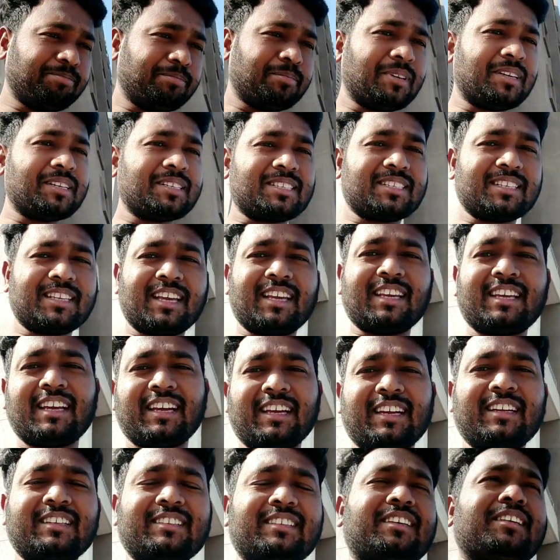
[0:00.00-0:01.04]
बस यही
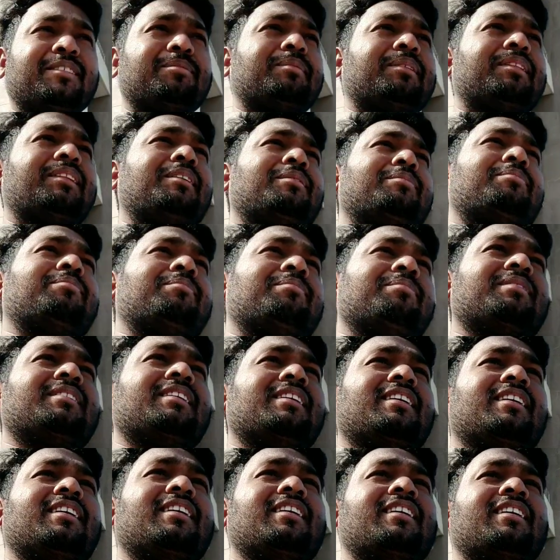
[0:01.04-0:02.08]
कहना था मतलब
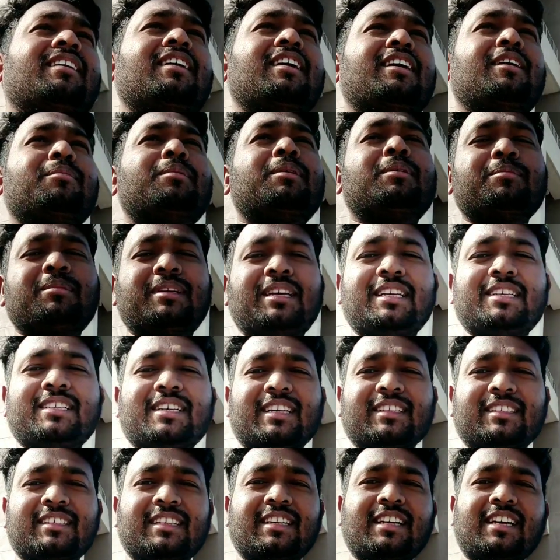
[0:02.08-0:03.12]
अब हम नहीं
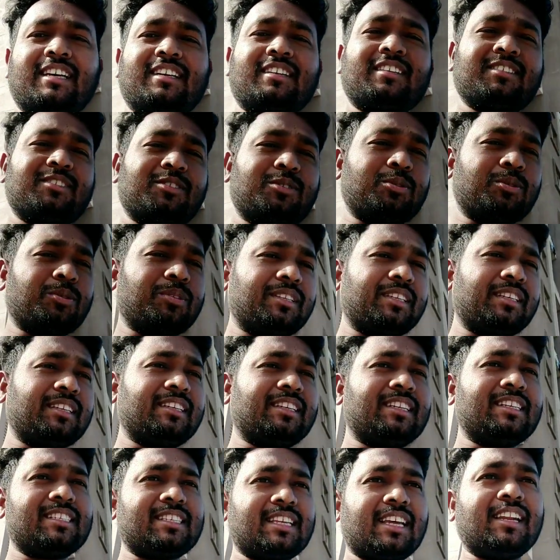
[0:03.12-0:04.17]
चाहते यार जो दिन
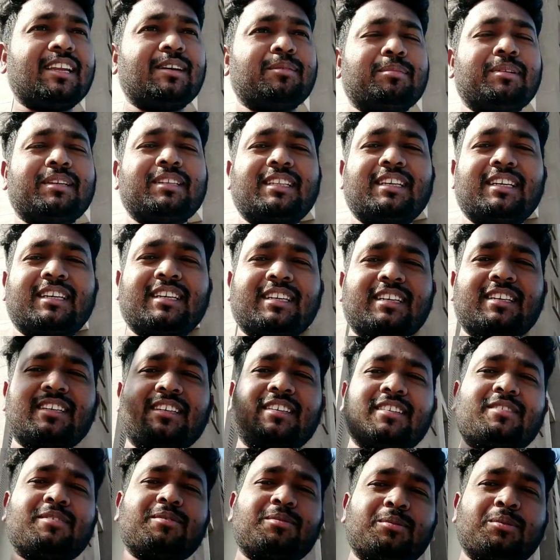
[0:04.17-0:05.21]
इस साल हमने देखे
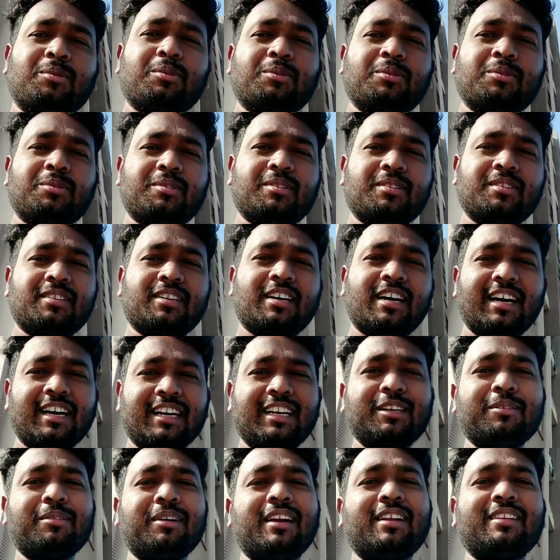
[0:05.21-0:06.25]
हैं वो
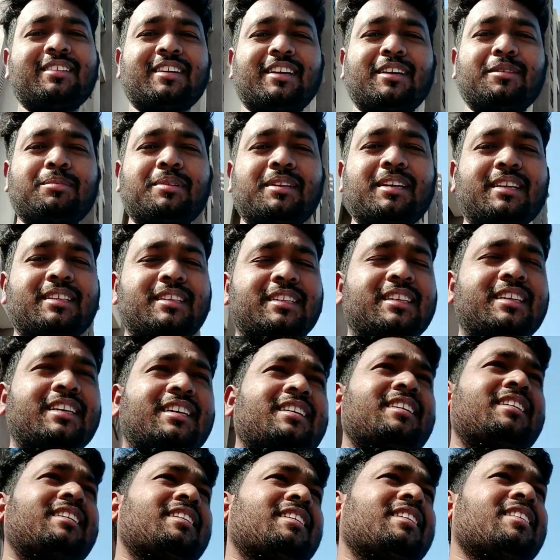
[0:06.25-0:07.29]
आने वाले साल में ना दिखे
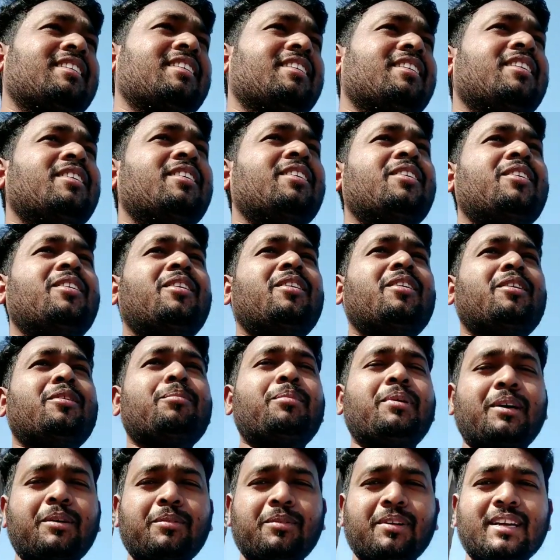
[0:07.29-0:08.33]
और
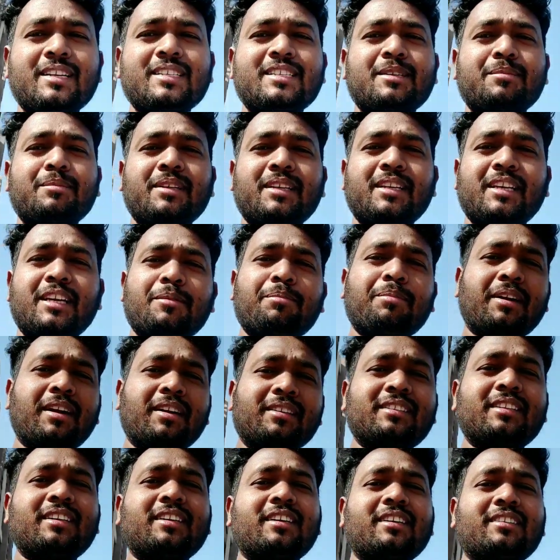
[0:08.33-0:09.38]
भगवान से मैं यही
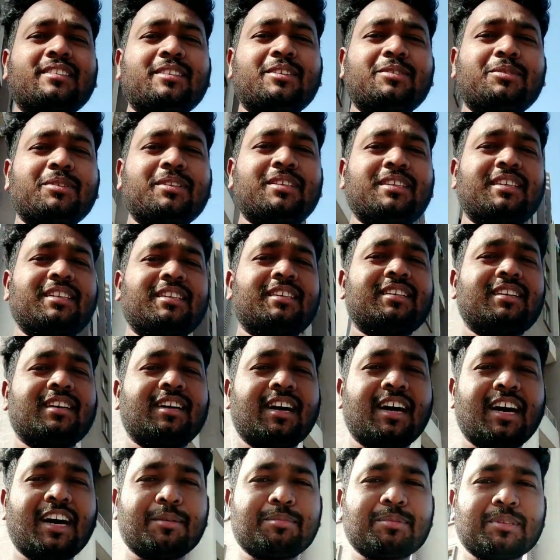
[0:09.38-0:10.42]
प्रार्थना करता हूँ कि
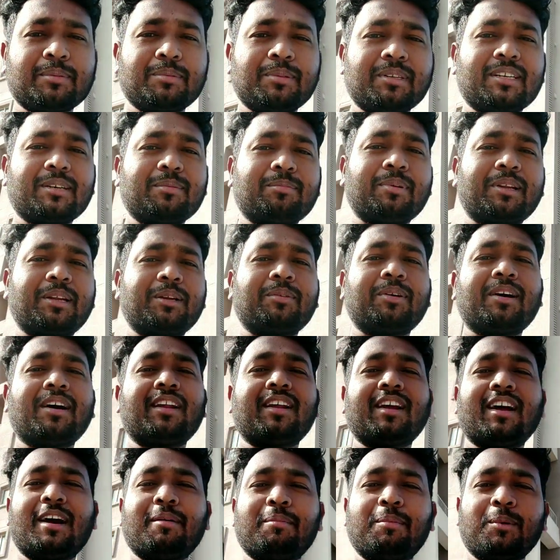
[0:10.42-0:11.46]
आप सभी का परिवार
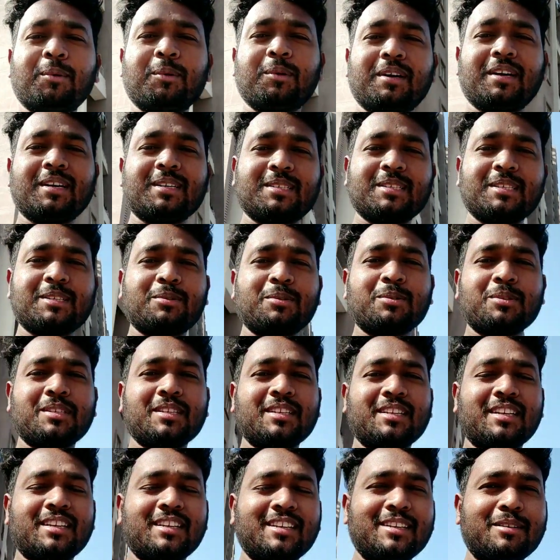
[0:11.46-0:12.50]
आप लोग हंसी खुशी
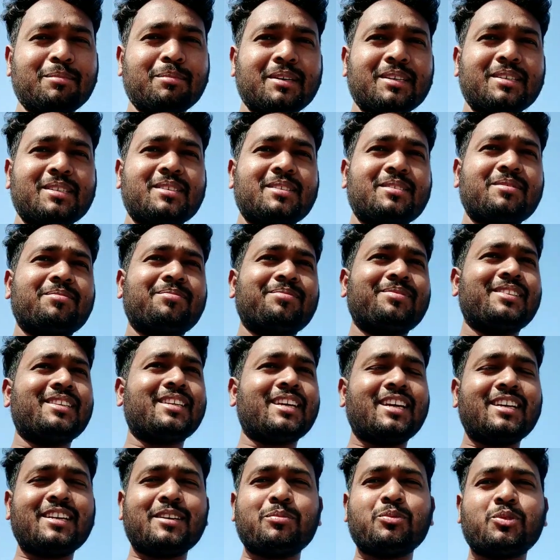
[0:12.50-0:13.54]
रहिए बस
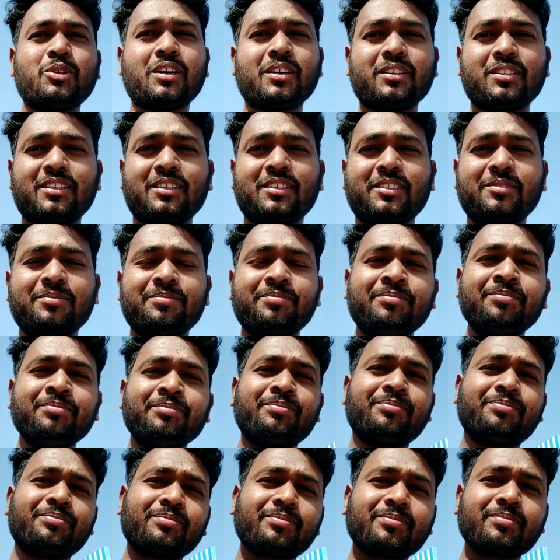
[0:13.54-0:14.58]
यही हम चाहते
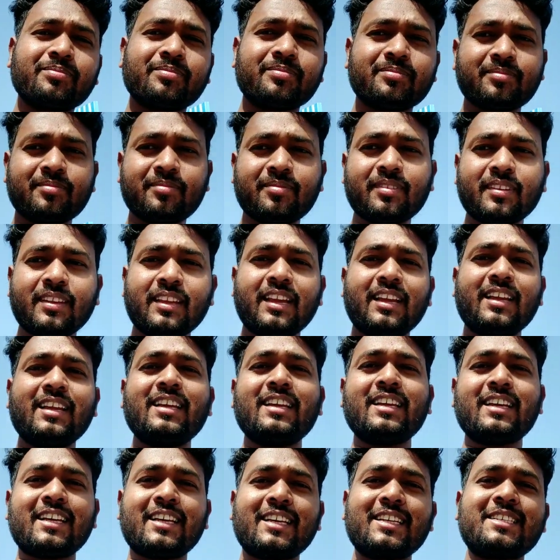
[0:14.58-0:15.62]

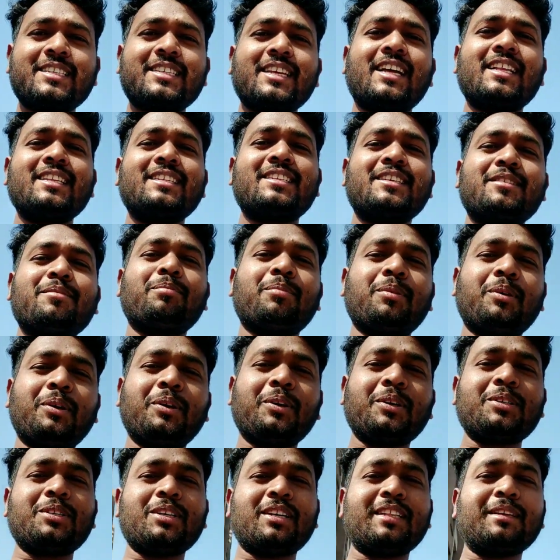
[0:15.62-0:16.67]
हैं इस साल से
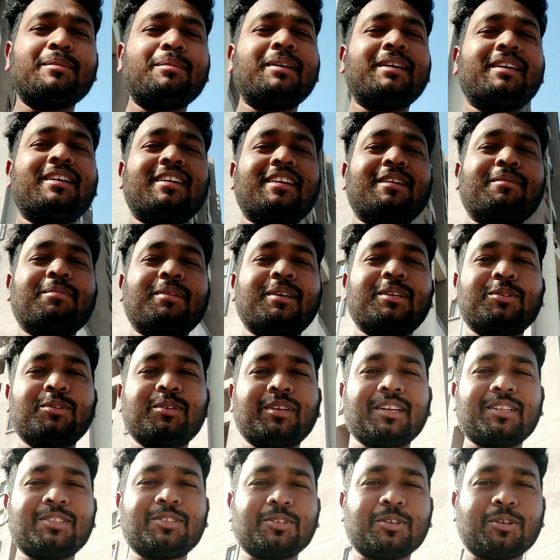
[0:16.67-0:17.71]
बहुत ज़्यादा बेटर आपका
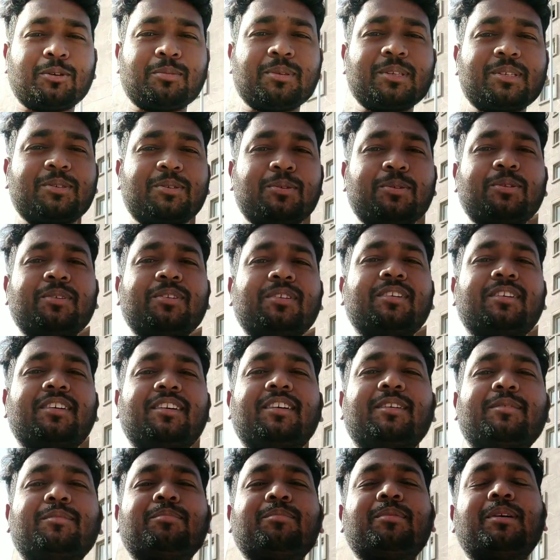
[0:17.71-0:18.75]
2024 हो
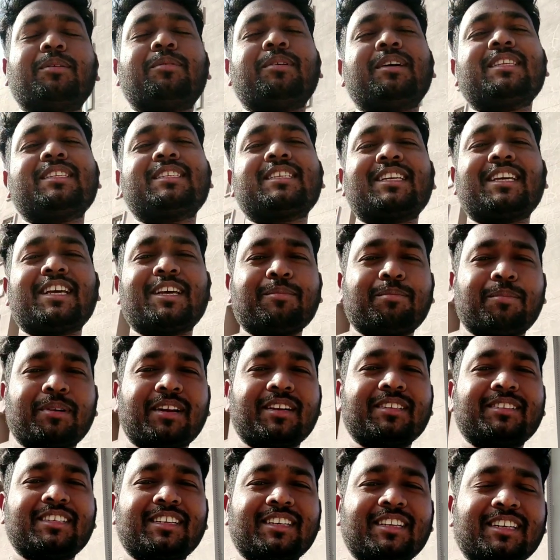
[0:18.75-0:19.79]
हम भगवान से यही
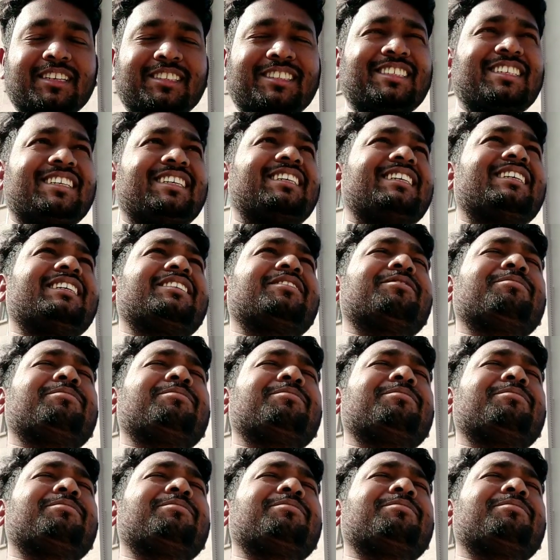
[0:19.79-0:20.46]
प्रार्थना करते हैं